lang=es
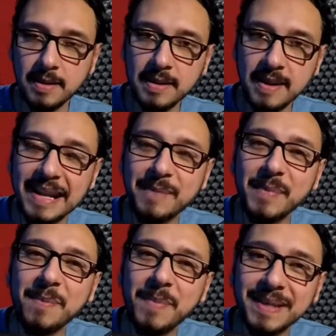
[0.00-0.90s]
El
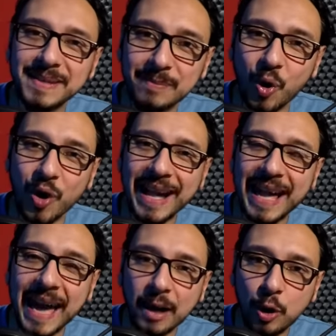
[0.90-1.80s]
mismísimo
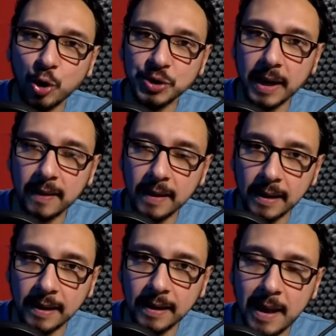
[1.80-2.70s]
Carlos
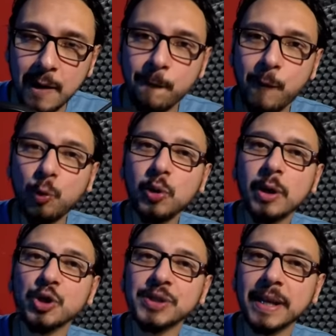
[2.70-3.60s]
Gardel fue uno de
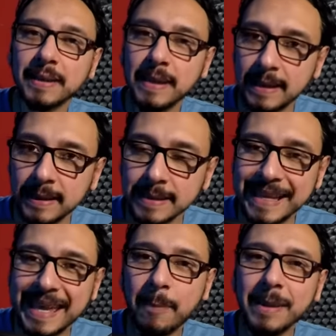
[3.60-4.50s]
los artistas
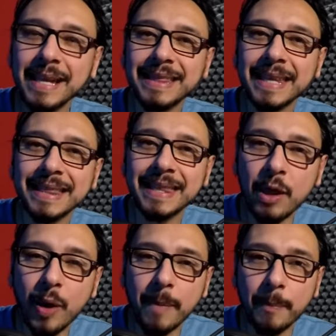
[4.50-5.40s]
que había
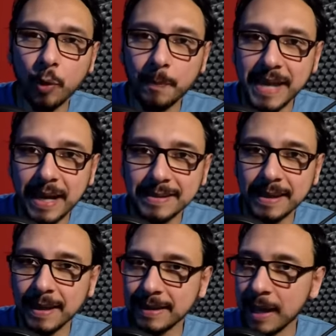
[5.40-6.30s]
intentado apropiarse
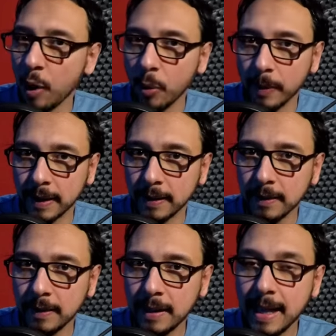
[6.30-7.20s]
de esta obra
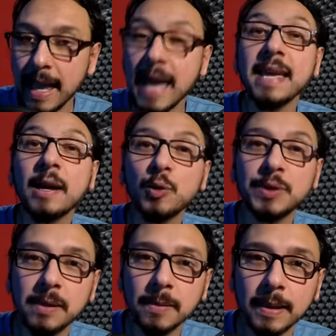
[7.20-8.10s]
e
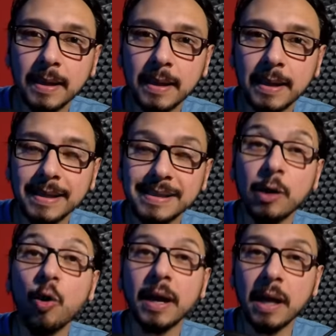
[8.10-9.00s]
inclusive
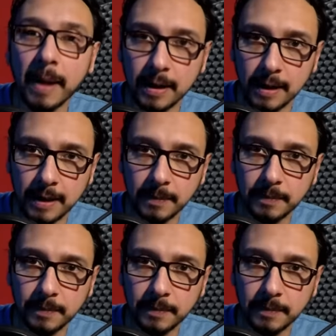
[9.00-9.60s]
llegó a grabarla.